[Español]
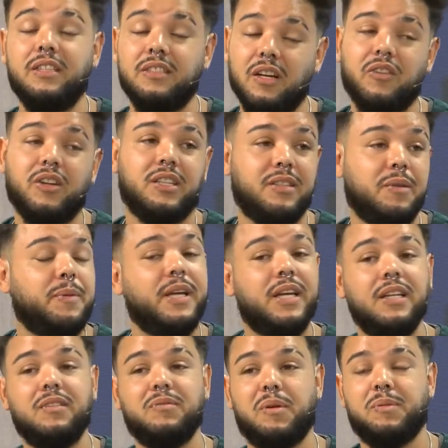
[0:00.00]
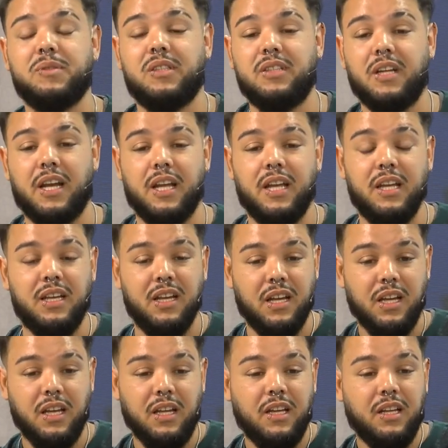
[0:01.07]
horas también vamos a estar ahí.
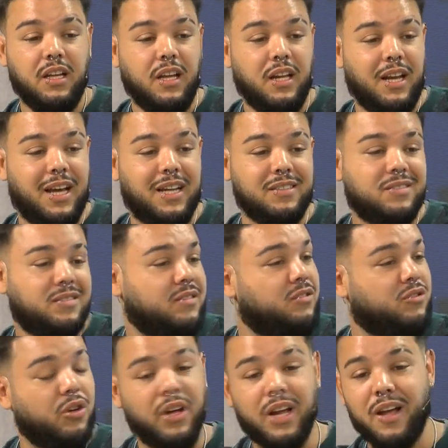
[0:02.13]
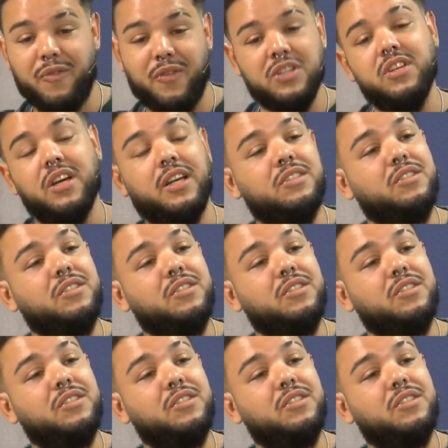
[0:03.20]
Las, todas las fechas que se